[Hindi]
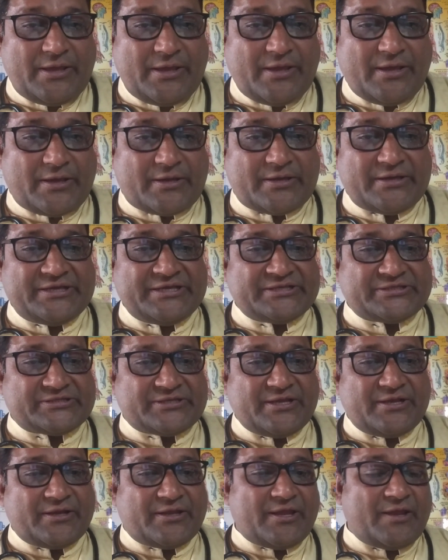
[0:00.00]
एक
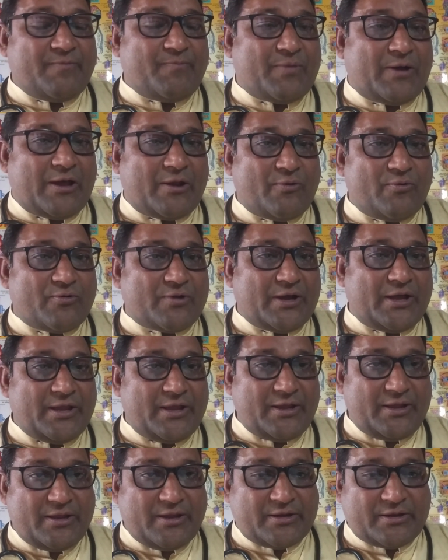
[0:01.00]
स्किन के बालों का
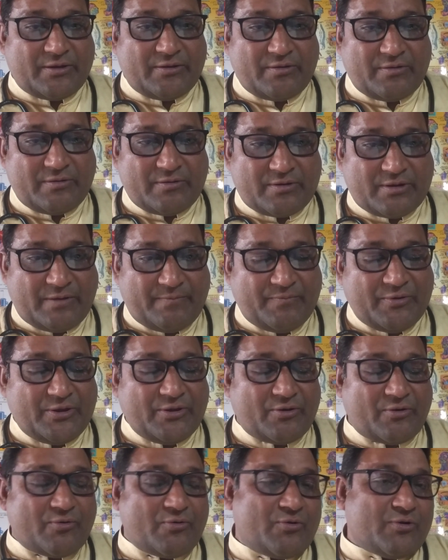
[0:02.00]
एक
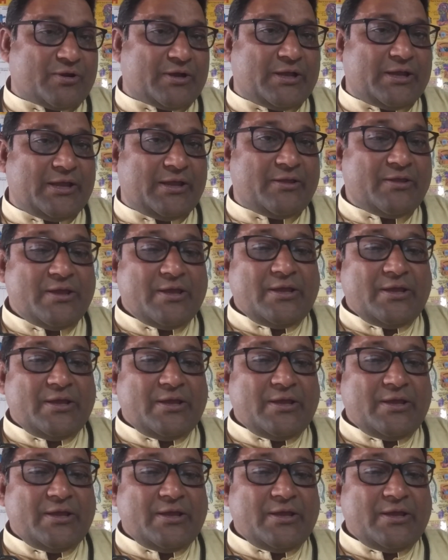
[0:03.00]
गंभीर रोग है